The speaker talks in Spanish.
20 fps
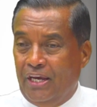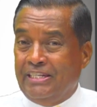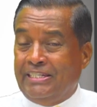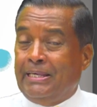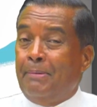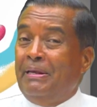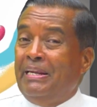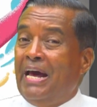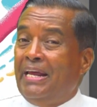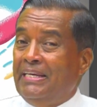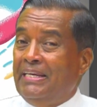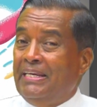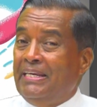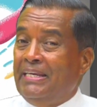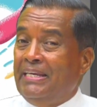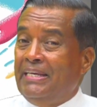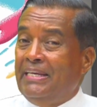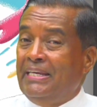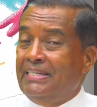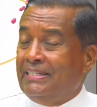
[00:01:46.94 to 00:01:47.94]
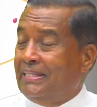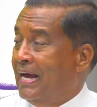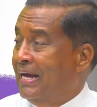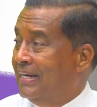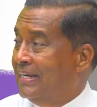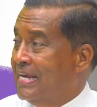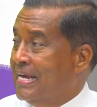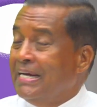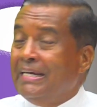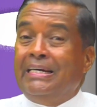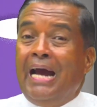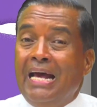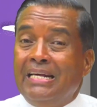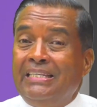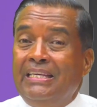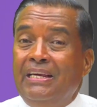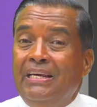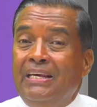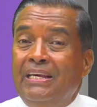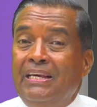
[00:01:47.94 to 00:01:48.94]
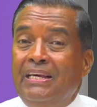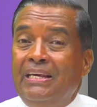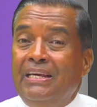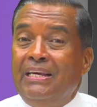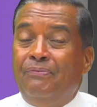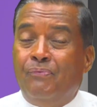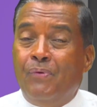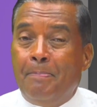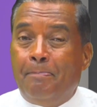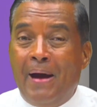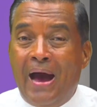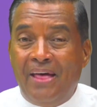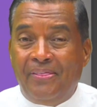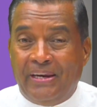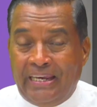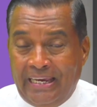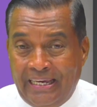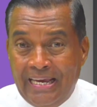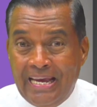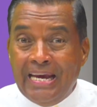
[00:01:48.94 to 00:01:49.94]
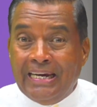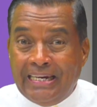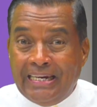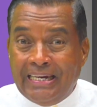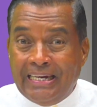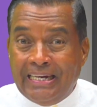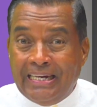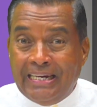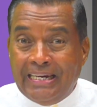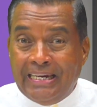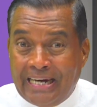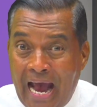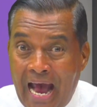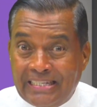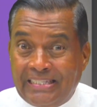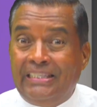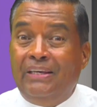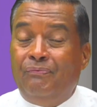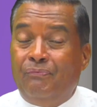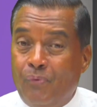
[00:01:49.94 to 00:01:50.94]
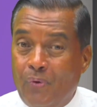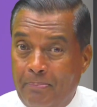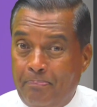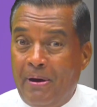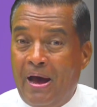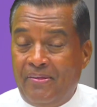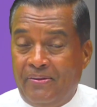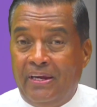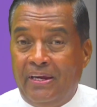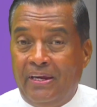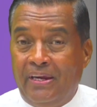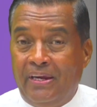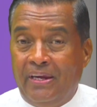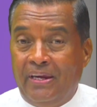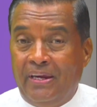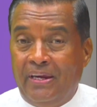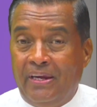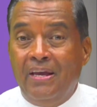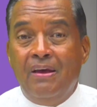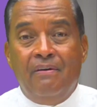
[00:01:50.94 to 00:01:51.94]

eh, seminarista, casi fue padre, casi fue padre.